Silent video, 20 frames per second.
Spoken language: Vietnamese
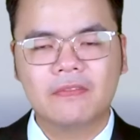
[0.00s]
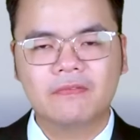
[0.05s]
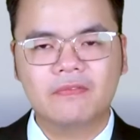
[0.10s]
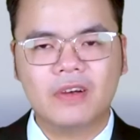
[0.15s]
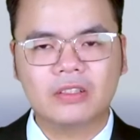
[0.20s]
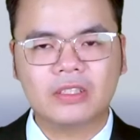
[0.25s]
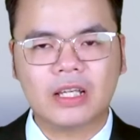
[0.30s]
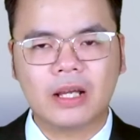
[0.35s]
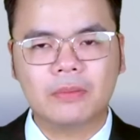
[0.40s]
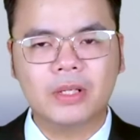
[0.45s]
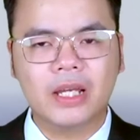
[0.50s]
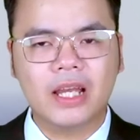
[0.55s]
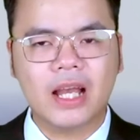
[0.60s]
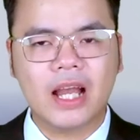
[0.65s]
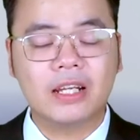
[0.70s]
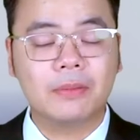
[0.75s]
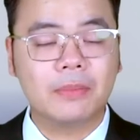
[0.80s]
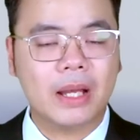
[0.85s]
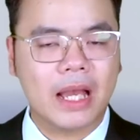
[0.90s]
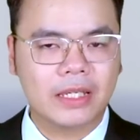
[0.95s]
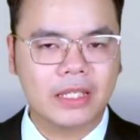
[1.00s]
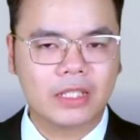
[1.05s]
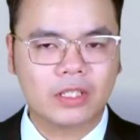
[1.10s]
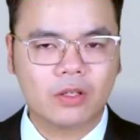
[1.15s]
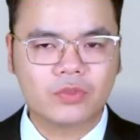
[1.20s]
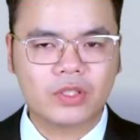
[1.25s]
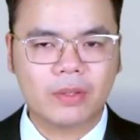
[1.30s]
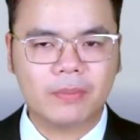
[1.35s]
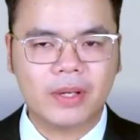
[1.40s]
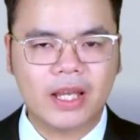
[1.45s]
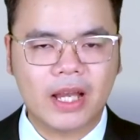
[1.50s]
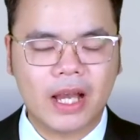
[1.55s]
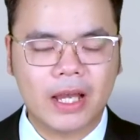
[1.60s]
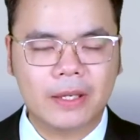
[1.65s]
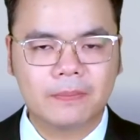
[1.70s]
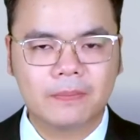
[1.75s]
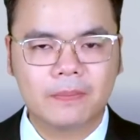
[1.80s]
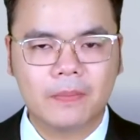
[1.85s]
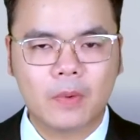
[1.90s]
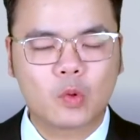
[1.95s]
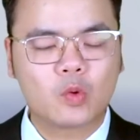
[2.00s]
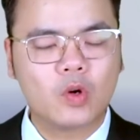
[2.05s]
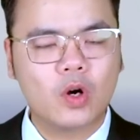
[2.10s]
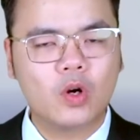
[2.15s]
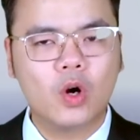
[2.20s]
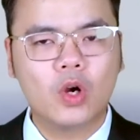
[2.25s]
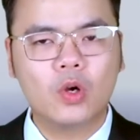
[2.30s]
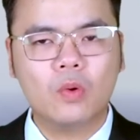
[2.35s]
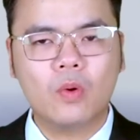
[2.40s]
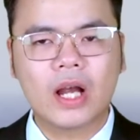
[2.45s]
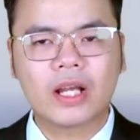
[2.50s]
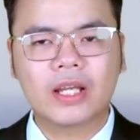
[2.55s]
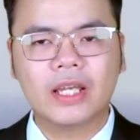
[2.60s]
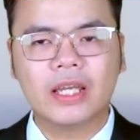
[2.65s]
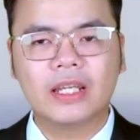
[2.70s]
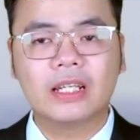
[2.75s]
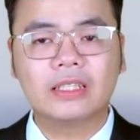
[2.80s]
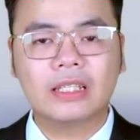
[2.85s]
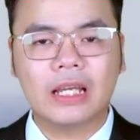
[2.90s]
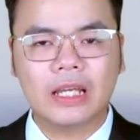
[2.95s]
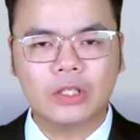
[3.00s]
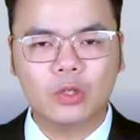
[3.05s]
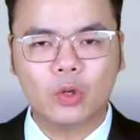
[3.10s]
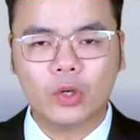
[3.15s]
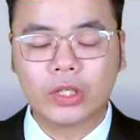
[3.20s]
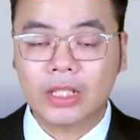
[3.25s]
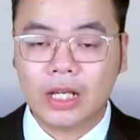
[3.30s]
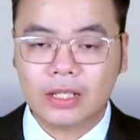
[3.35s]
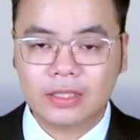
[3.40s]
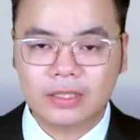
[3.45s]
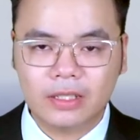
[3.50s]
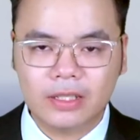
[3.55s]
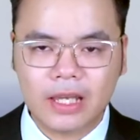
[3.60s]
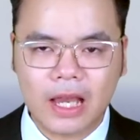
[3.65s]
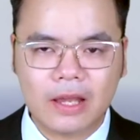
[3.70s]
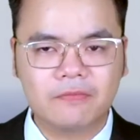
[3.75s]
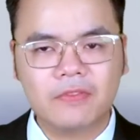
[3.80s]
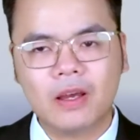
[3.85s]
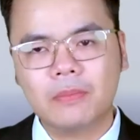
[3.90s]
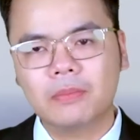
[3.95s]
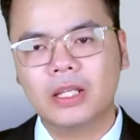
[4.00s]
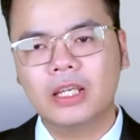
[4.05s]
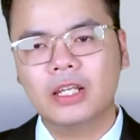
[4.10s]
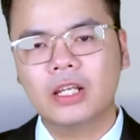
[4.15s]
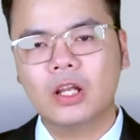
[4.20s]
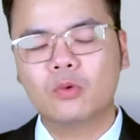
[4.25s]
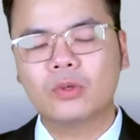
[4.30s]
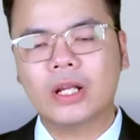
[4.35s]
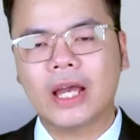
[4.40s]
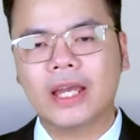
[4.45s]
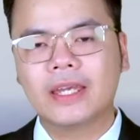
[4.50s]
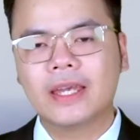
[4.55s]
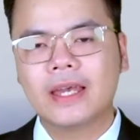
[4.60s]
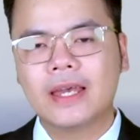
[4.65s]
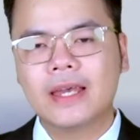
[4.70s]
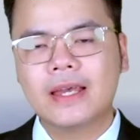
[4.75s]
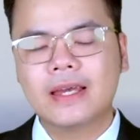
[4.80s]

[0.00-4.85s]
Vào tháng 12 năm 2022, Quốc hội Hoa Kỳ đã thay đổi các giới hạn pháp lý lâu nay